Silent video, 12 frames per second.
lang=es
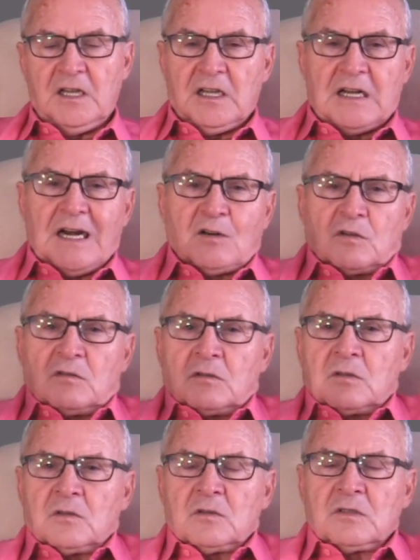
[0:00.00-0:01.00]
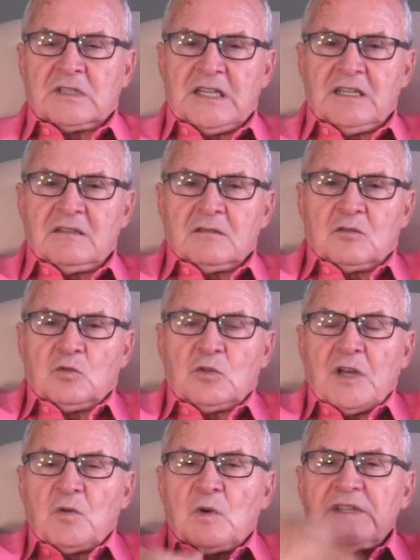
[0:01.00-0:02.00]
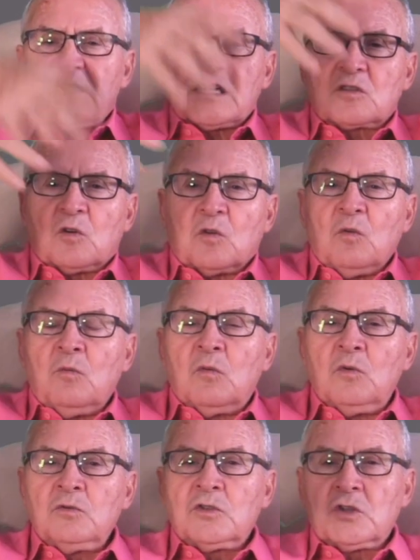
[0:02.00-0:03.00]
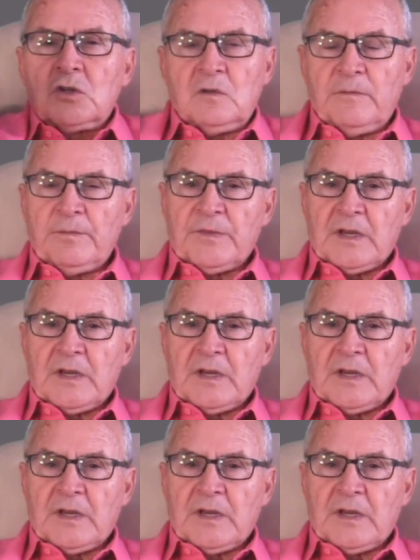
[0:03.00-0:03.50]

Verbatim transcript: Y claro, tú te encuentras con un mundo